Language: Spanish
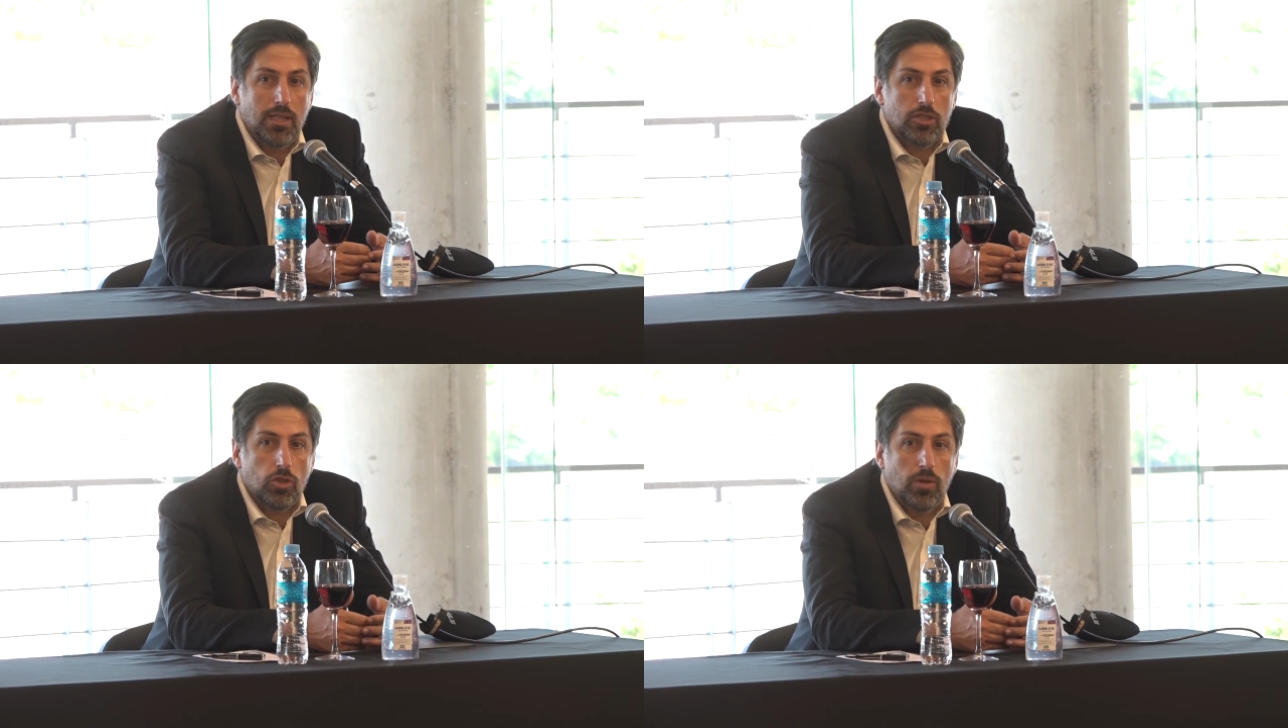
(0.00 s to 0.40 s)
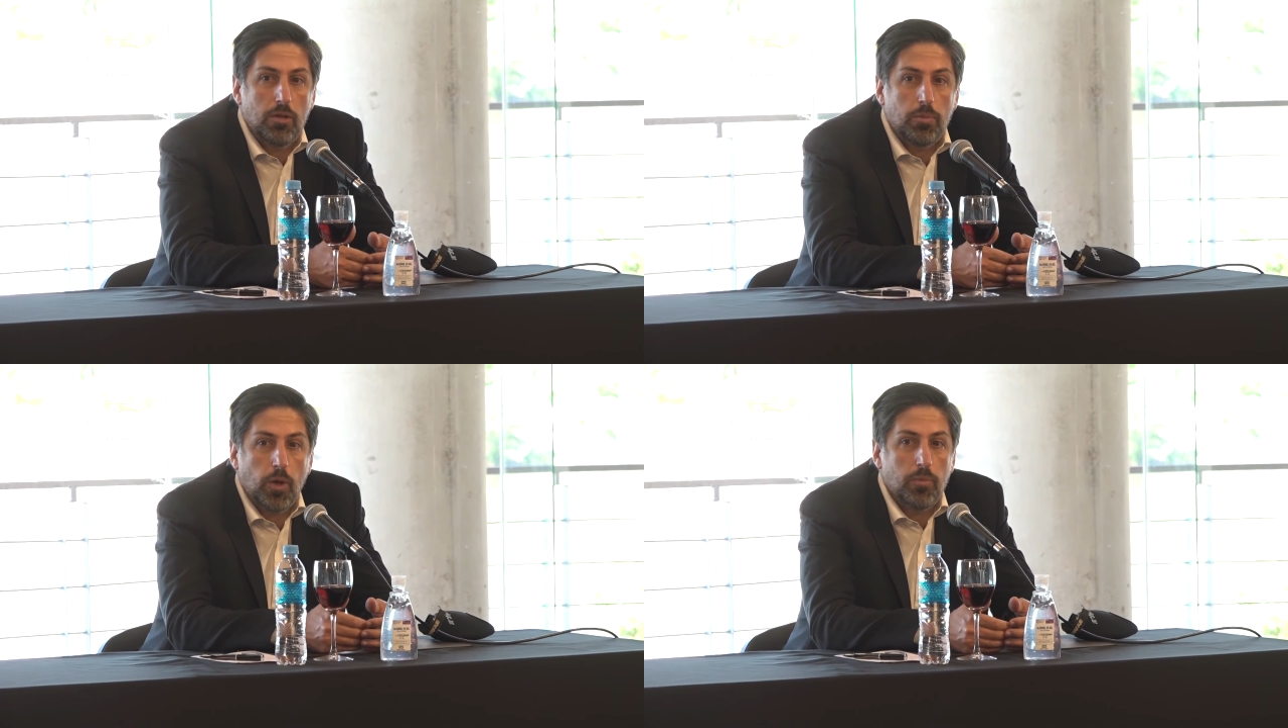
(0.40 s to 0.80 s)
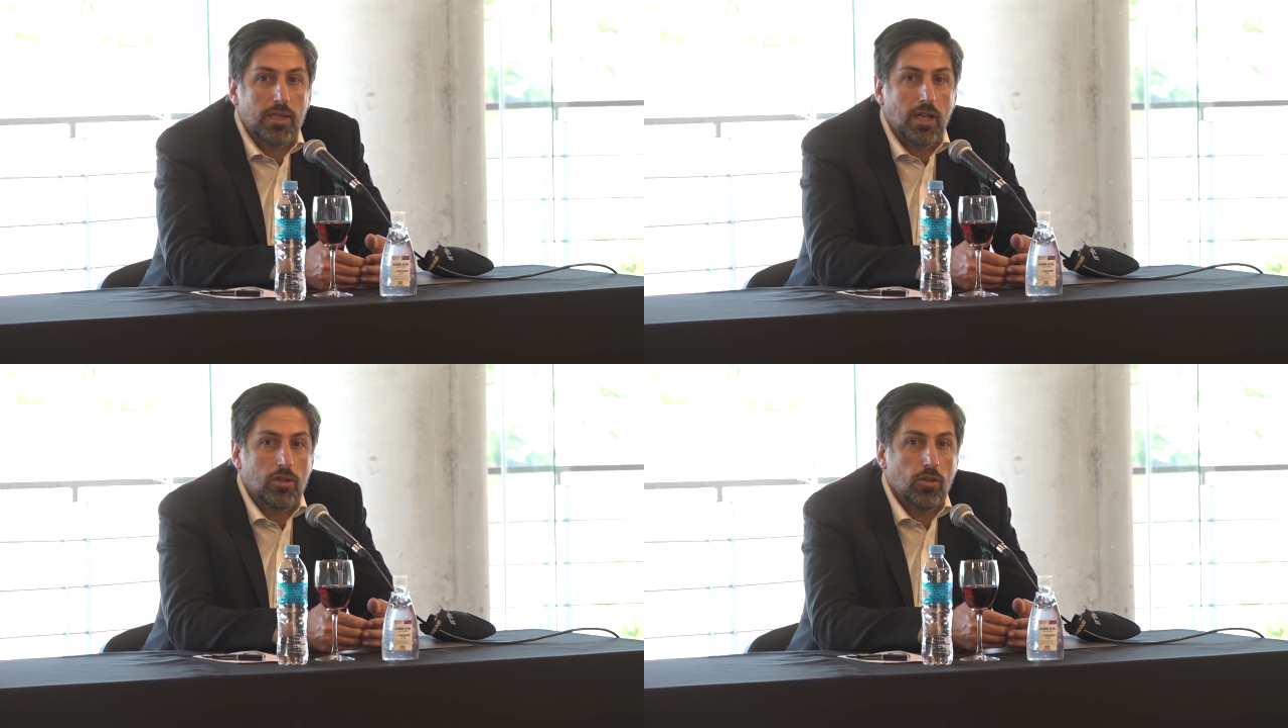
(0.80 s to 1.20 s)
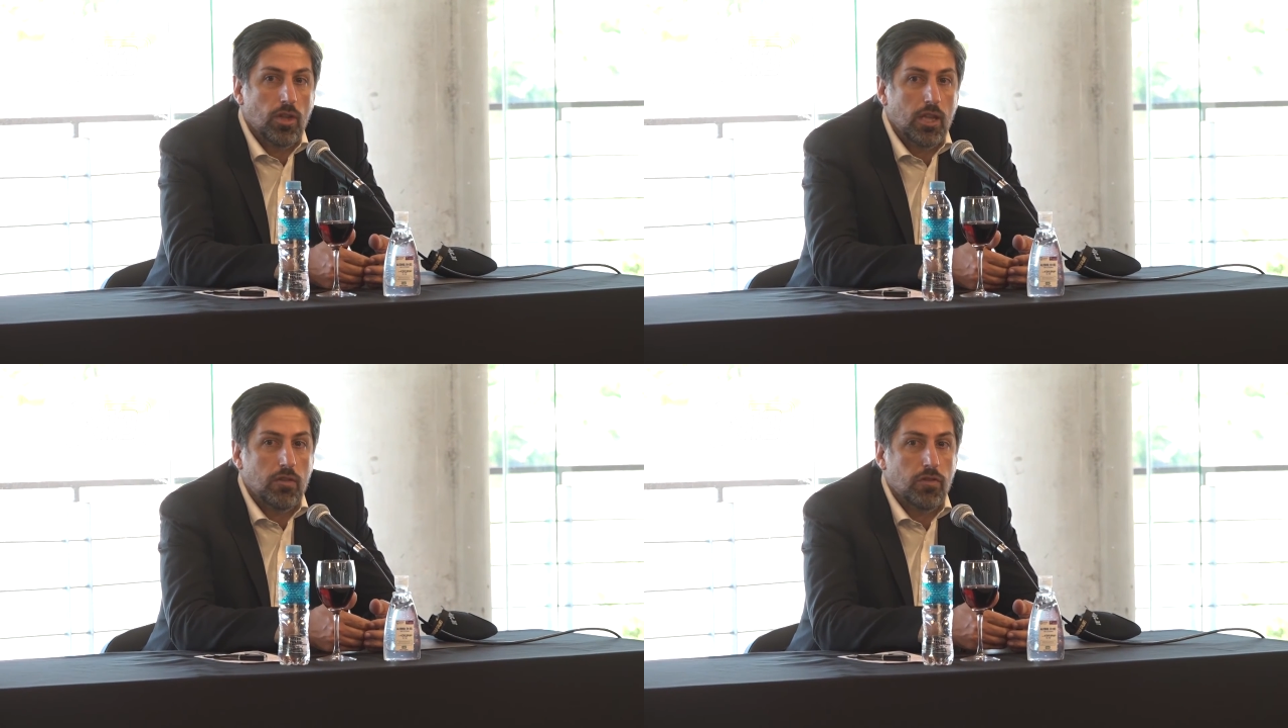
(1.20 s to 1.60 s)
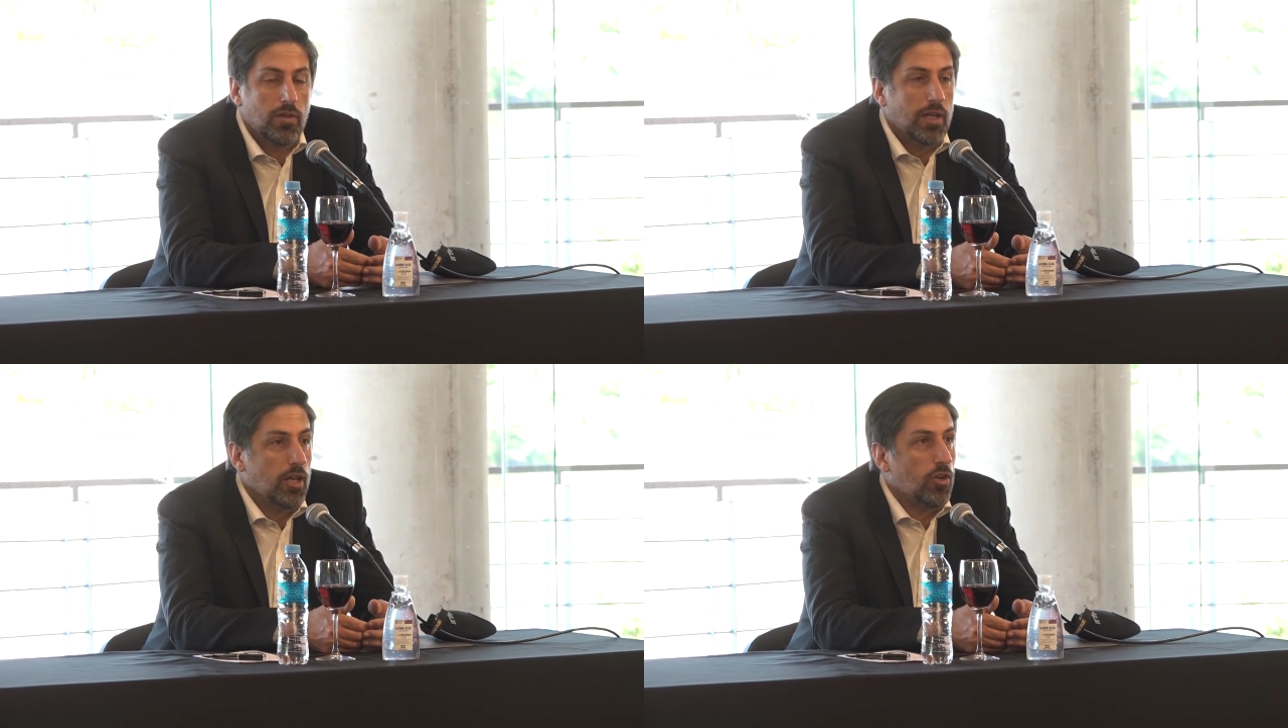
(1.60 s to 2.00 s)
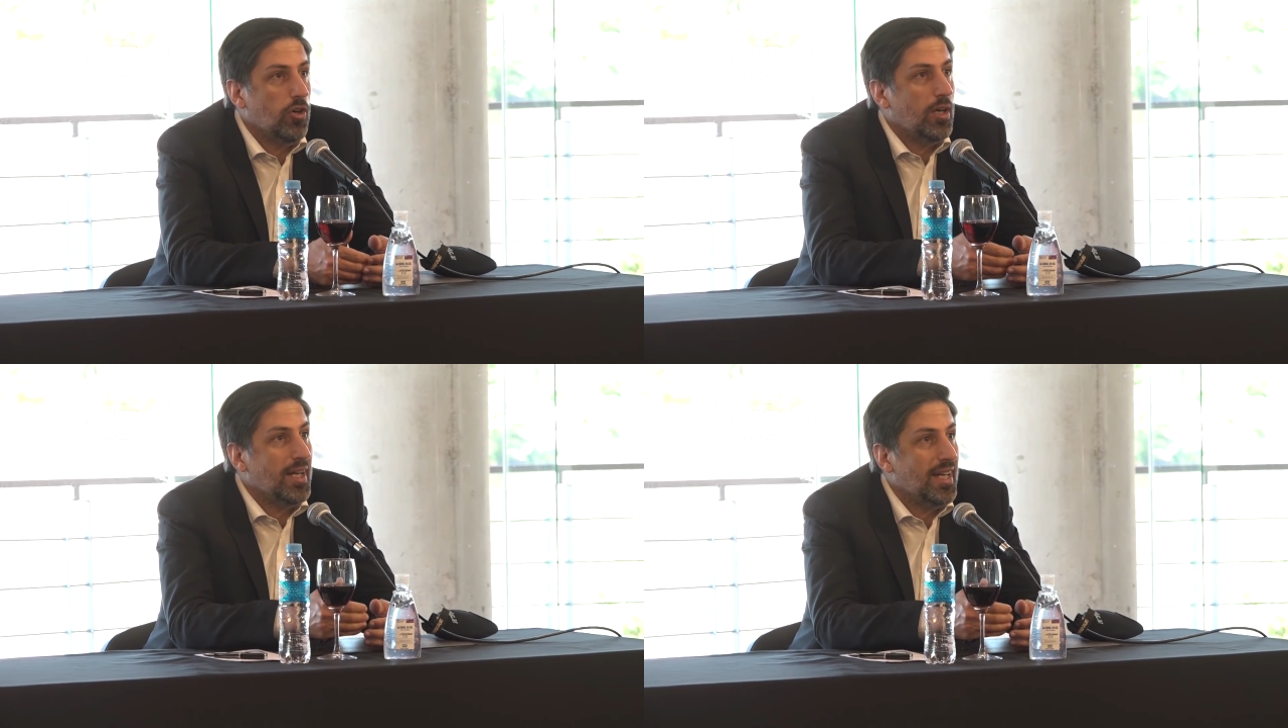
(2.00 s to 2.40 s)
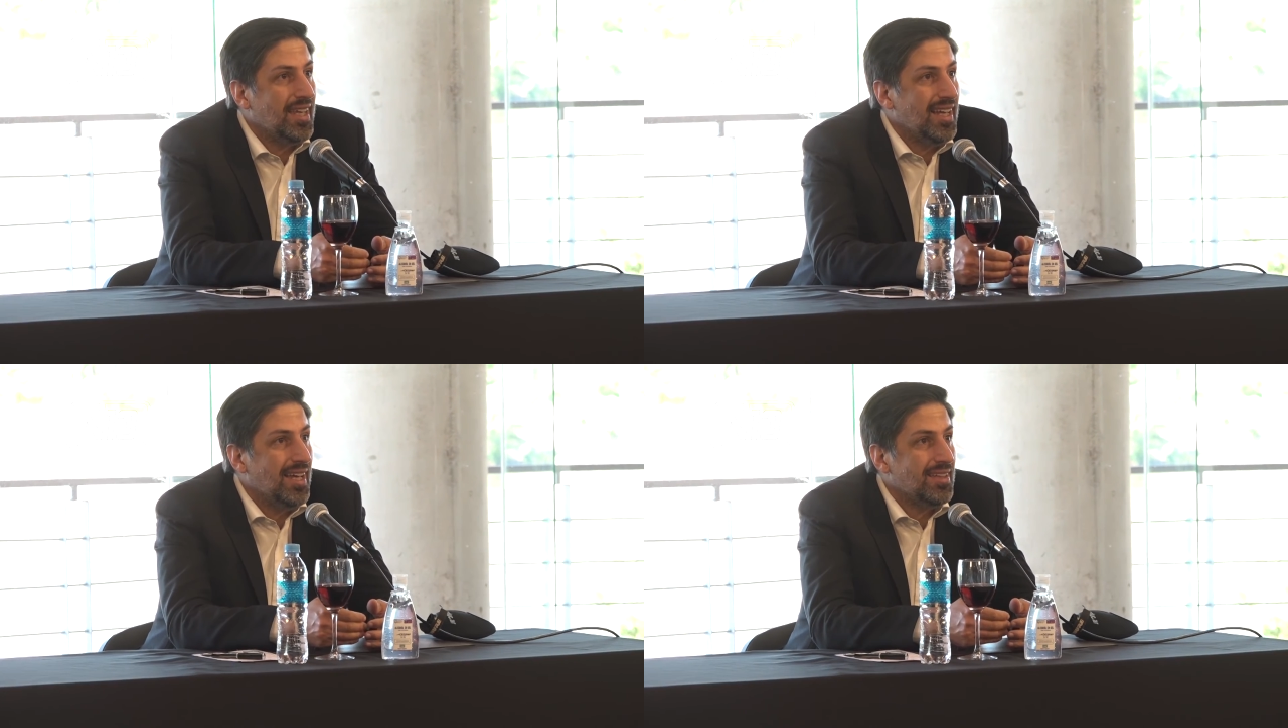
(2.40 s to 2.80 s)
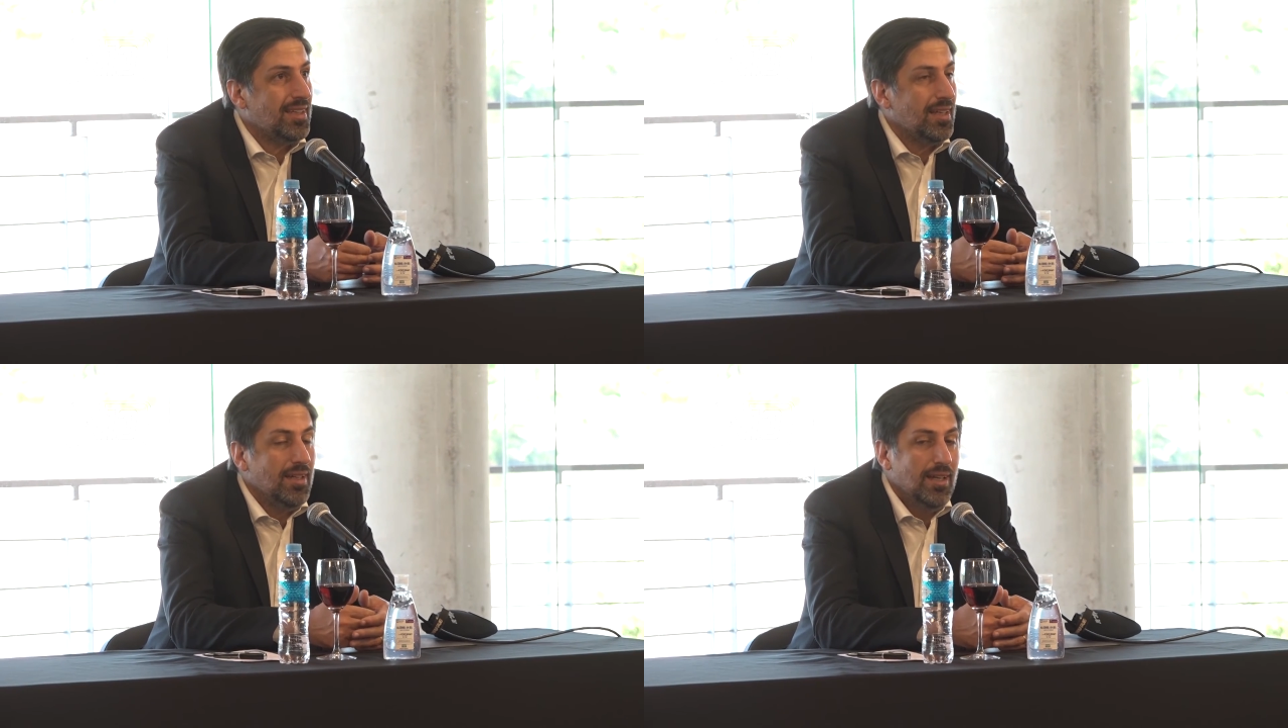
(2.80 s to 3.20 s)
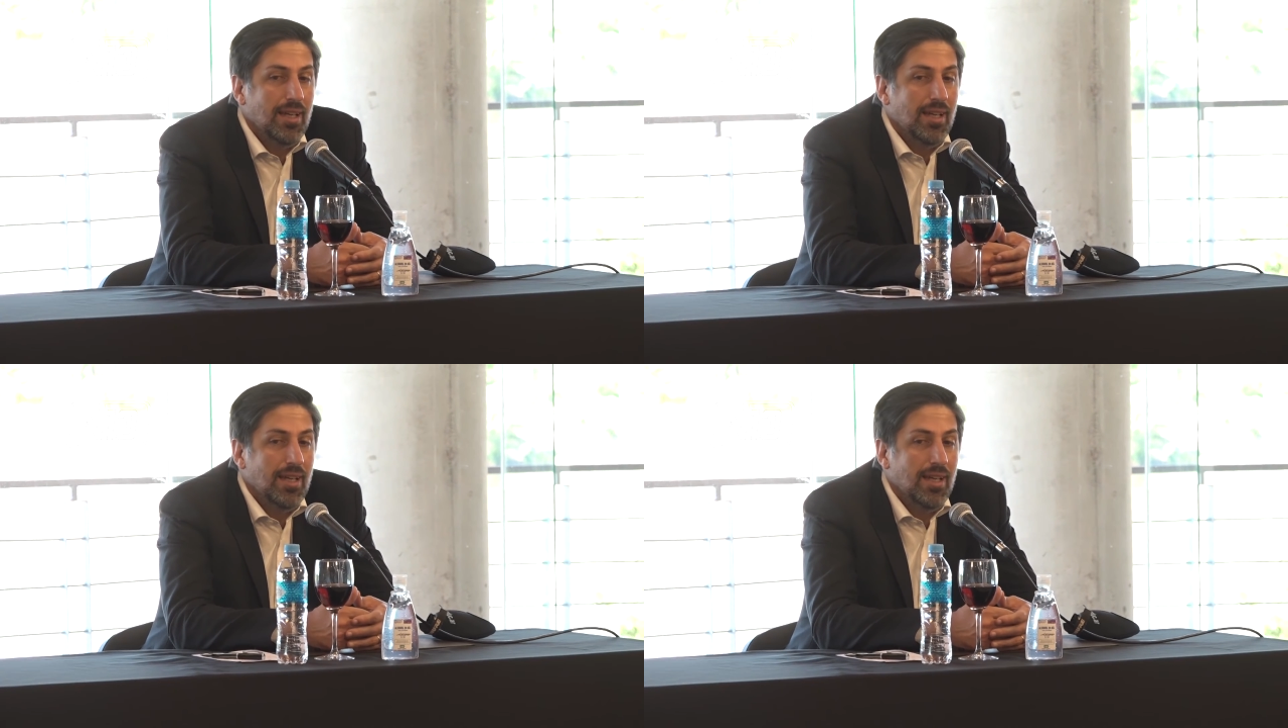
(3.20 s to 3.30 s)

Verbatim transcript: y eso va a ir permitiendo desde febrero en adelante